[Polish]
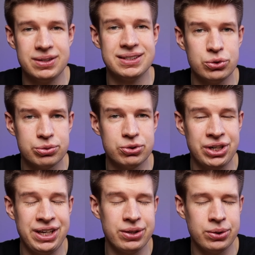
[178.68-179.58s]
Załóżmy,
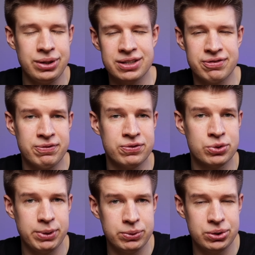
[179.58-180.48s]
że intro nie jest wam w
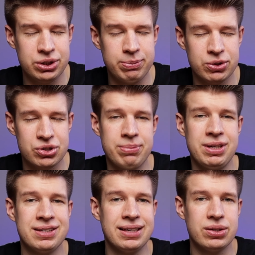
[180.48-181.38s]
zupełności
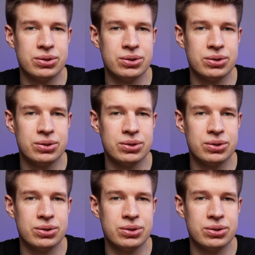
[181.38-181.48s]
potrzebne, za to